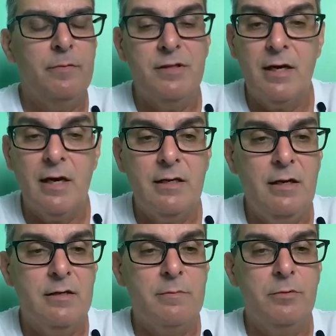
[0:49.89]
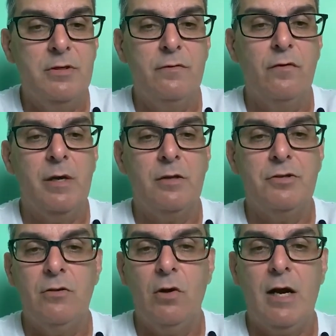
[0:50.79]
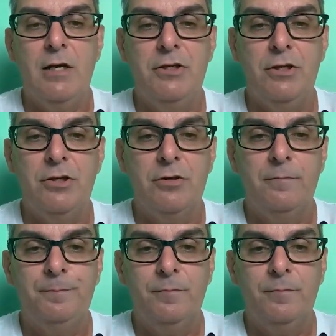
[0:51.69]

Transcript: se caracteriza por desenvolvimento de endocardite,